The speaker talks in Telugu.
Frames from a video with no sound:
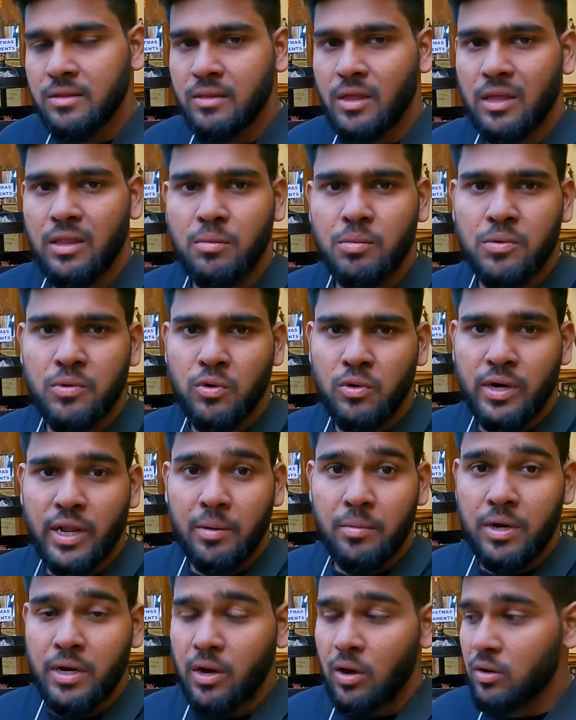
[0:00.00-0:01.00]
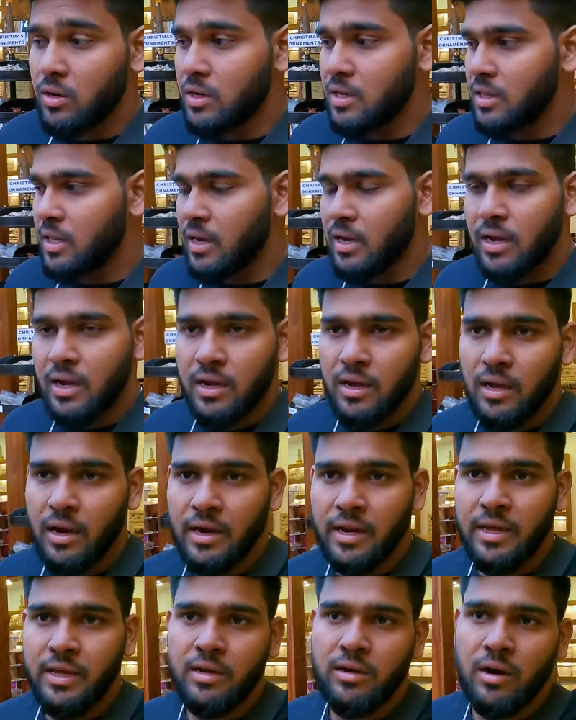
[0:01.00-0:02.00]
దాదాపు నూట యాభై డాలర్ల దాకా
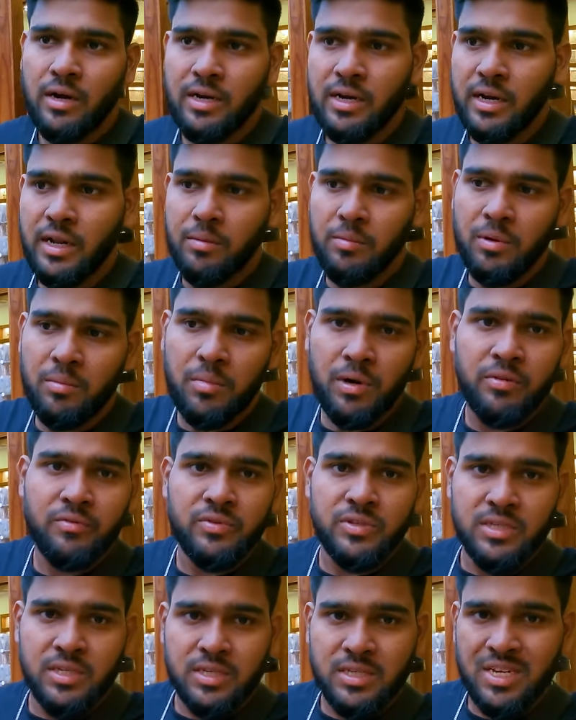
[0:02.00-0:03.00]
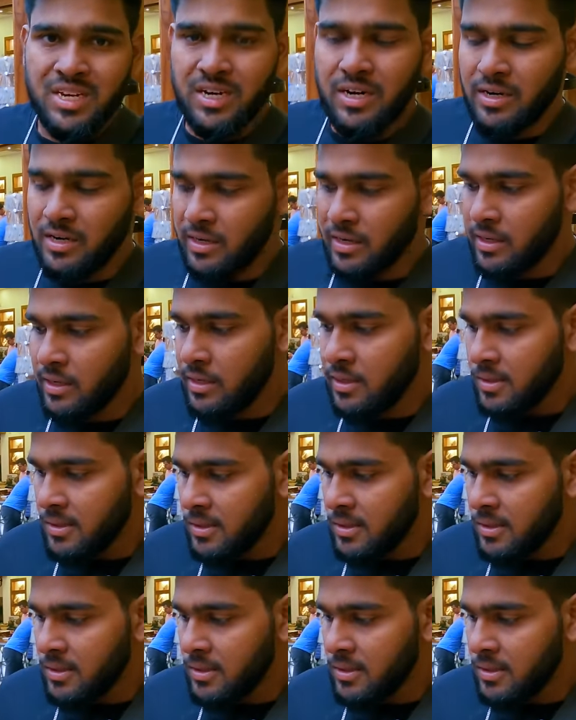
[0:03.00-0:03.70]
అడిగారు ఆ ట్రైబ్ను మనం విజిట్ చేయాలంటే